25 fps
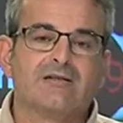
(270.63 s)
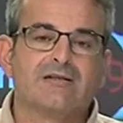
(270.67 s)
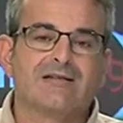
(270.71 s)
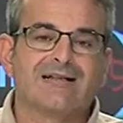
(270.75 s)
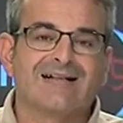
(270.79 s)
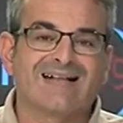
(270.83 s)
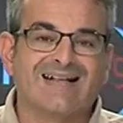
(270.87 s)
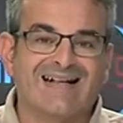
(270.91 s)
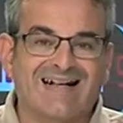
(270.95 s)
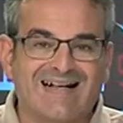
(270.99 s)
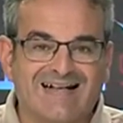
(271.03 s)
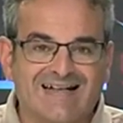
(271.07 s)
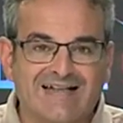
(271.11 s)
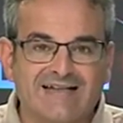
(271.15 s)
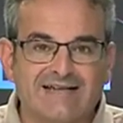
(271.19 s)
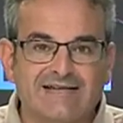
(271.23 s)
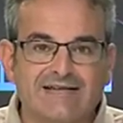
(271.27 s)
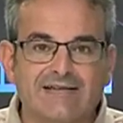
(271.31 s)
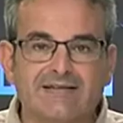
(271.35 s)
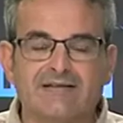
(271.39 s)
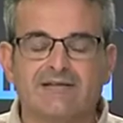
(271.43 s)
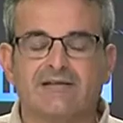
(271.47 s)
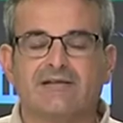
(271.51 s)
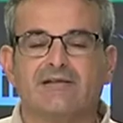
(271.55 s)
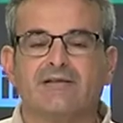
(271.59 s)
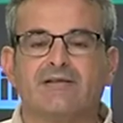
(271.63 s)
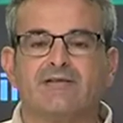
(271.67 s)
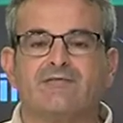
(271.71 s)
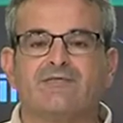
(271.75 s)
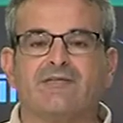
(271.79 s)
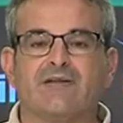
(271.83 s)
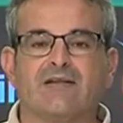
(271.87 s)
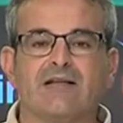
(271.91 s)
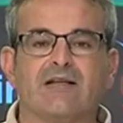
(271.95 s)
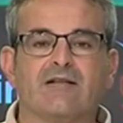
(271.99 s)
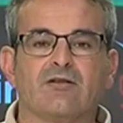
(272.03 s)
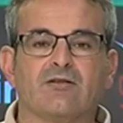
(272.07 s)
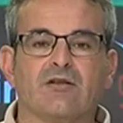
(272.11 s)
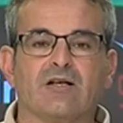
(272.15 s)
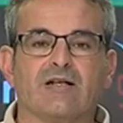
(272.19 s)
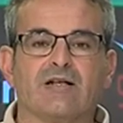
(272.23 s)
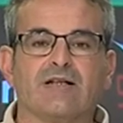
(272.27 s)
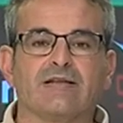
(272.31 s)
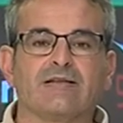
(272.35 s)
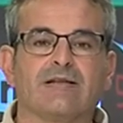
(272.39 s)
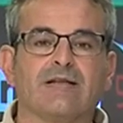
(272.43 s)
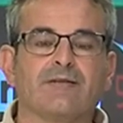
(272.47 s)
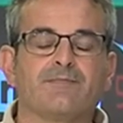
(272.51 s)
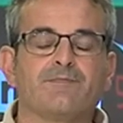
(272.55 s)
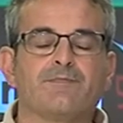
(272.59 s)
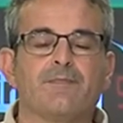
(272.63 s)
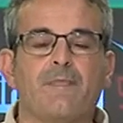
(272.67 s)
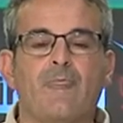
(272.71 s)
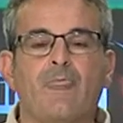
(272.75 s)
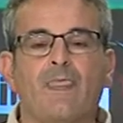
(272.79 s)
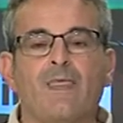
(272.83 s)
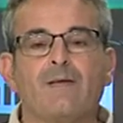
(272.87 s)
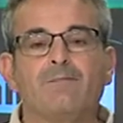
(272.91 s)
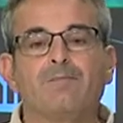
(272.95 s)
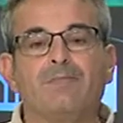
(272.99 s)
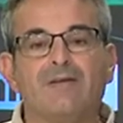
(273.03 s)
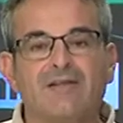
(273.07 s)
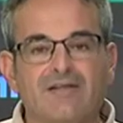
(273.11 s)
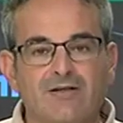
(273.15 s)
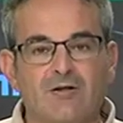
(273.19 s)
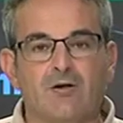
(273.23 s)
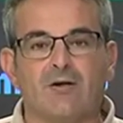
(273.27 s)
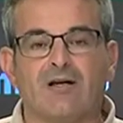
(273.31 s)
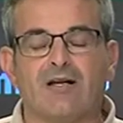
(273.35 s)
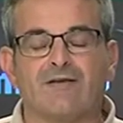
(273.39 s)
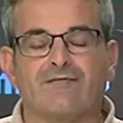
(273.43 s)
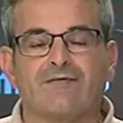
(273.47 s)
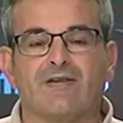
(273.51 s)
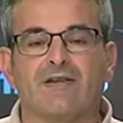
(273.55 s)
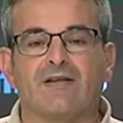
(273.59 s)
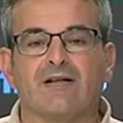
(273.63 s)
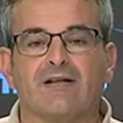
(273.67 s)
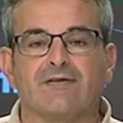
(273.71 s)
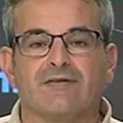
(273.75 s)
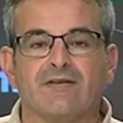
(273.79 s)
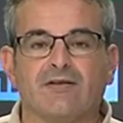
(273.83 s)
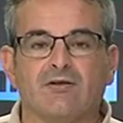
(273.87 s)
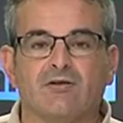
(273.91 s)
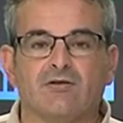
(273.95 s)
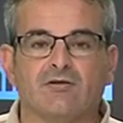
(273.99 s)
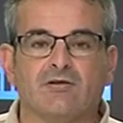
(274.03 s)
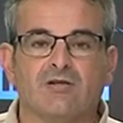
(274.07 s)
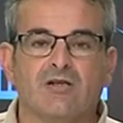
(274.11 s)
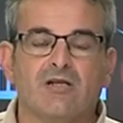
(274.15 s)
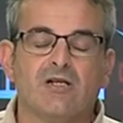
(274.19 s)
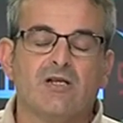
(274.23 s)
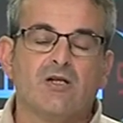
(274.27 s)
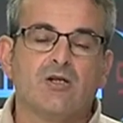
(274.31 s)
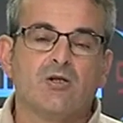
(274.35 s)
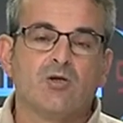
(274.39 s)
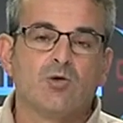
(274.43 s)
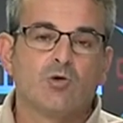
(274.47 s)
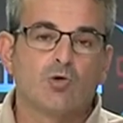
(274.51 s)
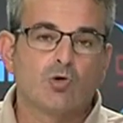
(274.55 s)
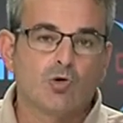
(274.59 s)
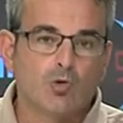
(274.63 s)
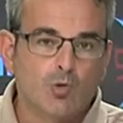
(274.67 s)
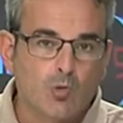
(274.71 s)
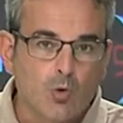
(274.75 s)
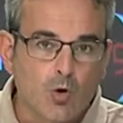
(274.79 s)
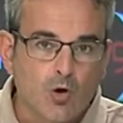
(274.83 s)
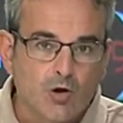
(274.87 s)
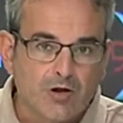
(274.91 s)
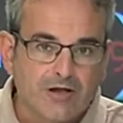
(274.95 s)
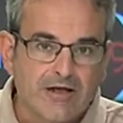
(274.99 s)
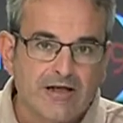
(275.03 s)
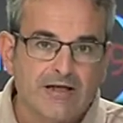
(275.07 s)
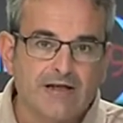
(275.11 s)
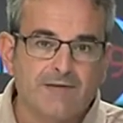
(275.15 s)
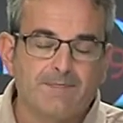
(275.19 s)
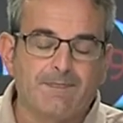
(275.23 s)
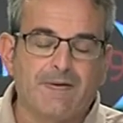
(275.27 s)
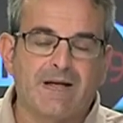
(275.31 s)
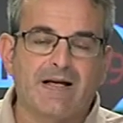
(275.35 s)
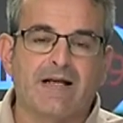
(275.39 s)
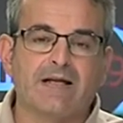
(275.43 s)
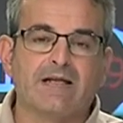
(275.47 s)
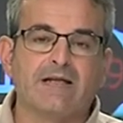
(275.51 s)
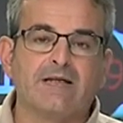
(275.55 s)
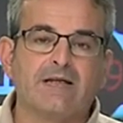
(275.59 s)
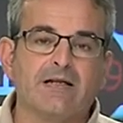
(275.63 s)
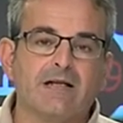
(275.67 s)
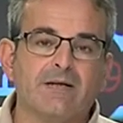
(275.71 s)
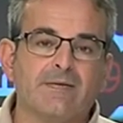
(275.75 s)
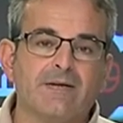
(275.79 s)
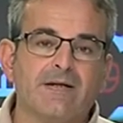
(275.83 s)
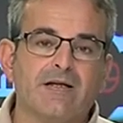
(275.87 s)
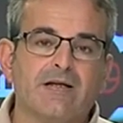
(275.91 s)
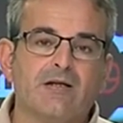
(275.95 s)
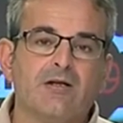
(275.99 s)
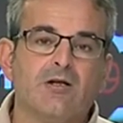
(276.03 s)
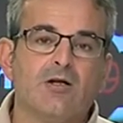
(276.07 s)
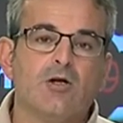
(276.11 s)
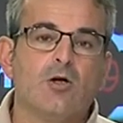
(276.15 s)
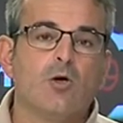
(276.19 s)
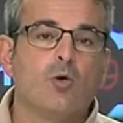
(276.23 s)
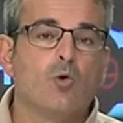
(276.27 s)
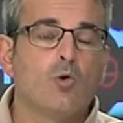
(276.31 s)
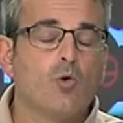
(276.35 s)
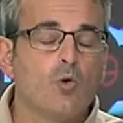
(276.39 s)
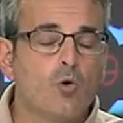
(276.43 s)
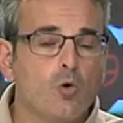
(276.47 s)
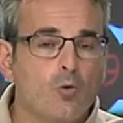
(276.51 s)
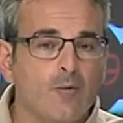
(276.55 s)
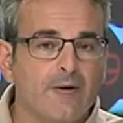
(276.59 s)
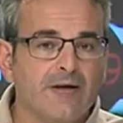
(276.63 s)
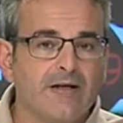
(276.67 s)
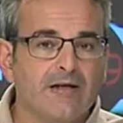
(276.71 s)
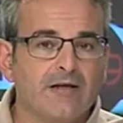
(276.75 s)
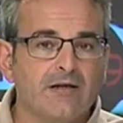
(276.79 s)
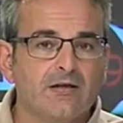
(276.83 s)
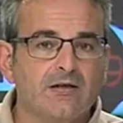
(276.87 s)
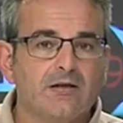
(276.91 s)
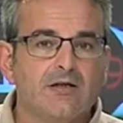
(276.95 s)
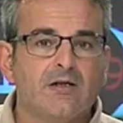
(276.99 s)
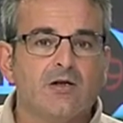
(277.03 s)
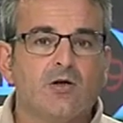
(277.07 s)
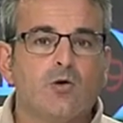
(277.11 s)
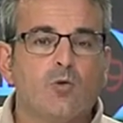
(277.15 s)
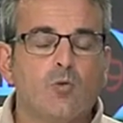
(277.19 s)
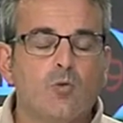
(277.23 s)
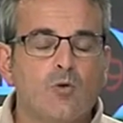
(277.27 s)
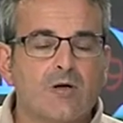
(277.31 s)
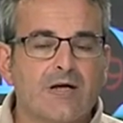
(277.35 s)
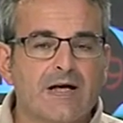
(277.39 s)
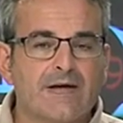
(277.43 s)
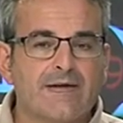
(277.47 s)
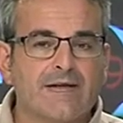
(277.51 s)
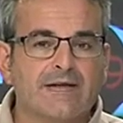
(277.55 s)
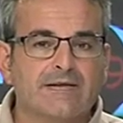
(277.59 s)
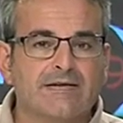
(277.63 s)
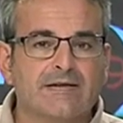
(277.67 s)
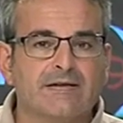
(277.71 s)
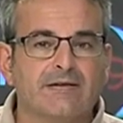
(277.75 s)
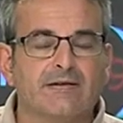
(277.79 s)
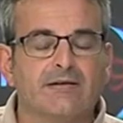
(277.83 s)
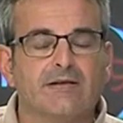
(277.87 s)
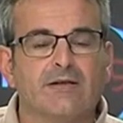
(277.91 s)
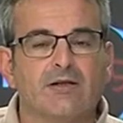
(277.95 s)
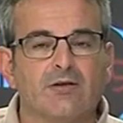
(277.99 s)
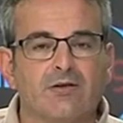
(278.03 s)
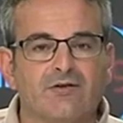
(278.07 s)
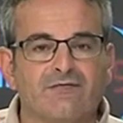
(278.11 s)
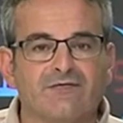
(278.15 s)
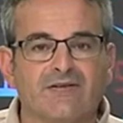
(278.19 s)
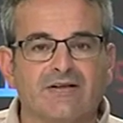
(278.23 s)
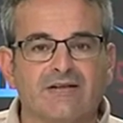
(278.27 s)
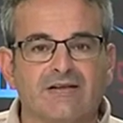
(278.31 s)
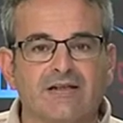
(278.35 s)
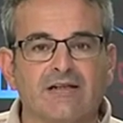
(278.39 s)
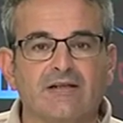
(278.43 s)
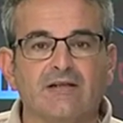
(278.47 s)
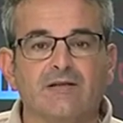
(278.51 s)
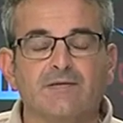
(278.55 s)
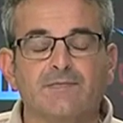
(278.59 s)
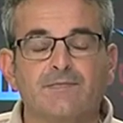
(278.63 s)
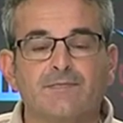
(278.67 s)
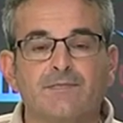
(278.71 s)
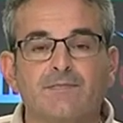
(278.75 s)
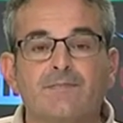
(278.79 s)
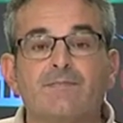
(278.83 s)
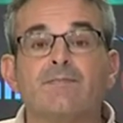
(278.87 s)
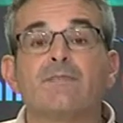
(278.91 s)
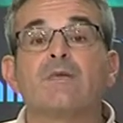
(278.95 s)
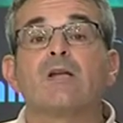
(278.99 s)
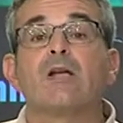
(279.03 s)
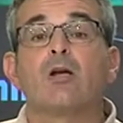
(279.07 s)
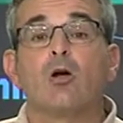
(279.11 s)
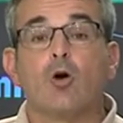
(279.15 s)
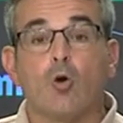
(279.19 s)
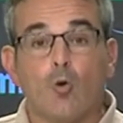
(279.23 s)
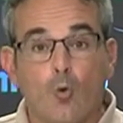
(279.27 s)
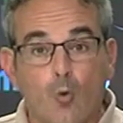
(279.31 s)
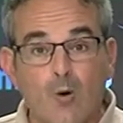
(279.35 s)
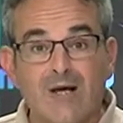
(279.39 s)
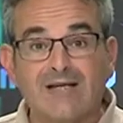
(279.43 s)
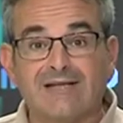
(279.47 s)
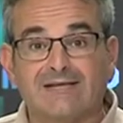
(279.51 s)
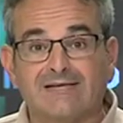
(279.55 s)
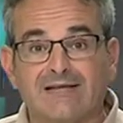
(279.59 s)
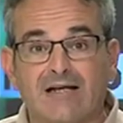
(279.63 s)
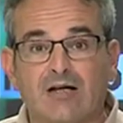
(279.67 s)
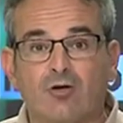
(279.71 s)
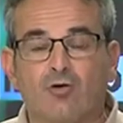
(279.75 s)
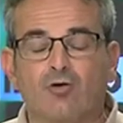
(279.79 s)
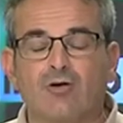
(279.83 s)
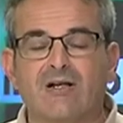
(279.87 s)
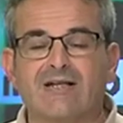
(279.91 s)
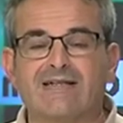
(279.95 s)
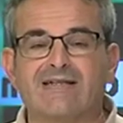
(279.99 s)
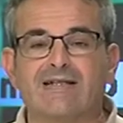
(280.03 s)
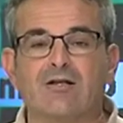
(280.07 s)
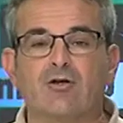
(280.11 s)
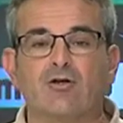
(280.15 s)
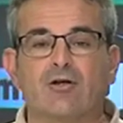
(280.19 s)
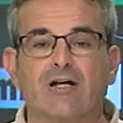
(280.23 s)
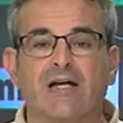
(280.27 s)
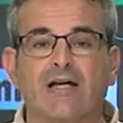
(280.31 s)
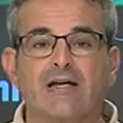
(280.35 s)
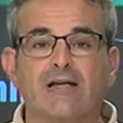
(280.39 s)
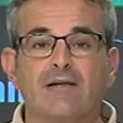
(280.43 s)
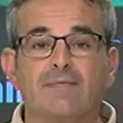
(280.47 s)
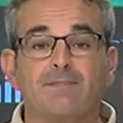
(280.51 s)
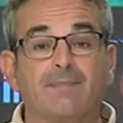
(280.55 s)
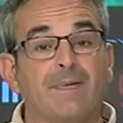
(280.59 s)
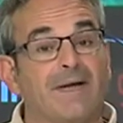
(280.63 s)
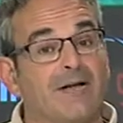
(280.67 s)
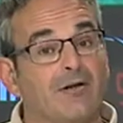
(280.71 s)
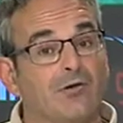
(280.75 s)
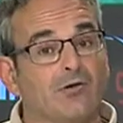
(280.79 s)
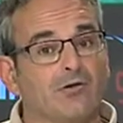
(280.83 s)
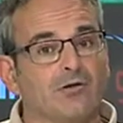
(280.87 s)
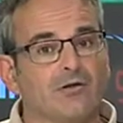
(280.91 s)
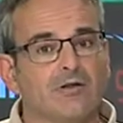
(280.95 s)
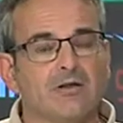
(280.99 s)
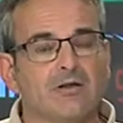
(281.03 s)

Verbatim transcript: Gajete, Fernando Gajete, pidió a la federación su ok para inscribir un juvenil, un cadete y un infantil cuenta con ese ok, pero